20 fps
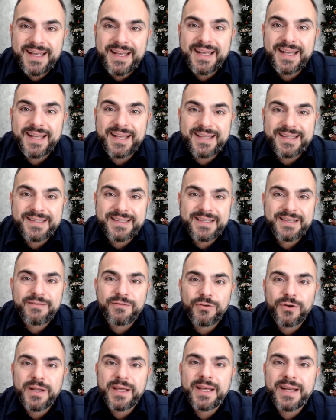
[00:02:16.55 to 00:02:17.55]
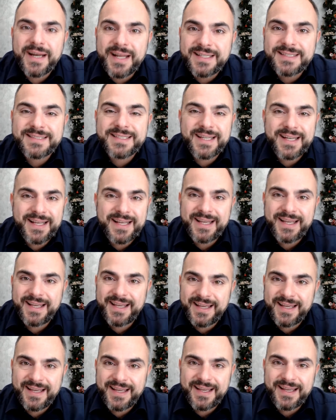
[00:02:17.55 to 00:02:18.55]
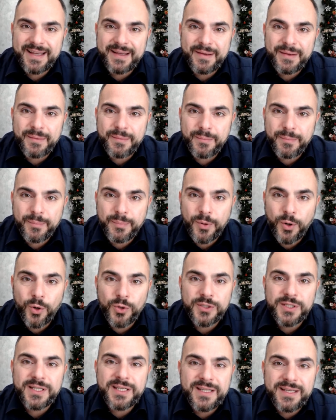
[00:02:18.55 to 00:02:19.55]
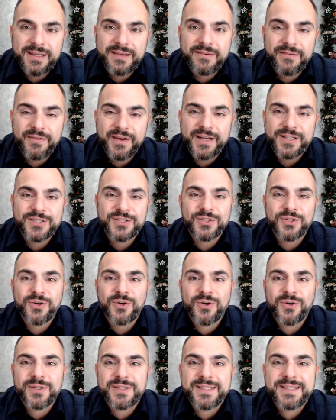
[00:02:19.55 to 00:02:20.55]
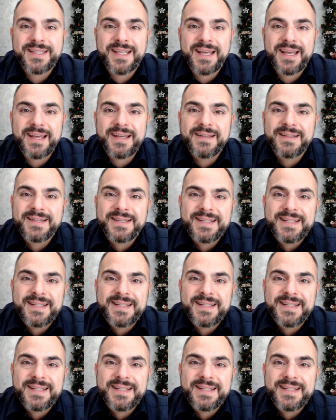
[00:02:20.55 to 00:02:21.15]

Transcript: eh, di voler essere prodighi verso di te